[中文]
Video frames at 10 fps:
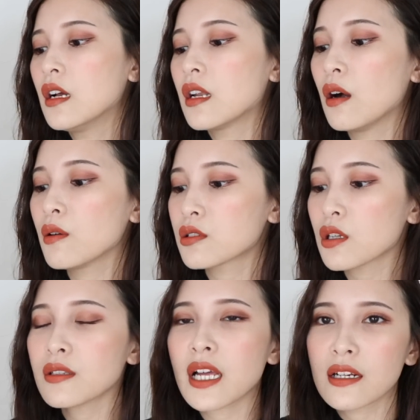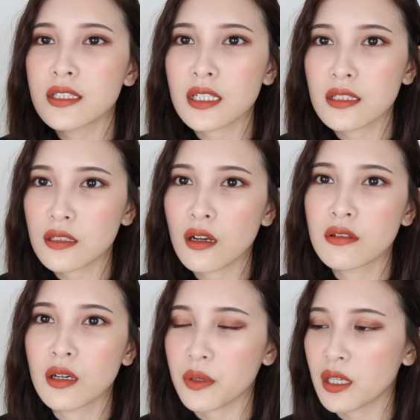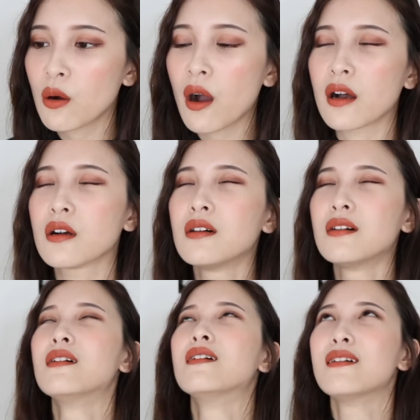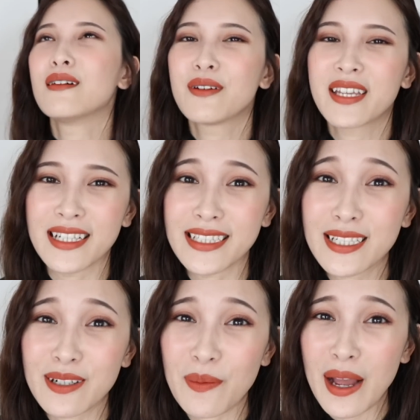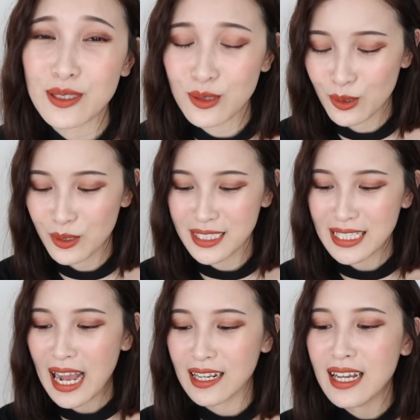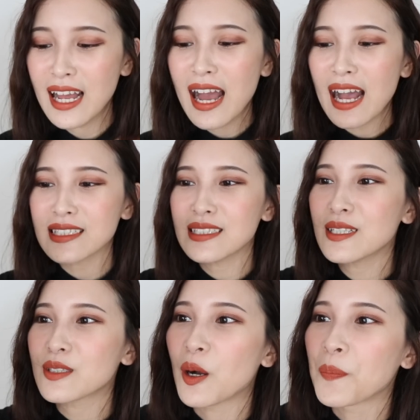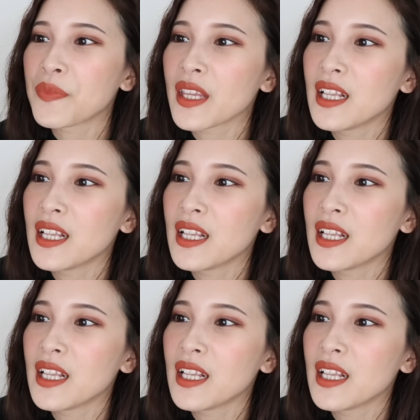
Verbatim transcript: 然后我收到了这个之后呢，我一晃，我眼睛快要被它戳瞎了，它是那种，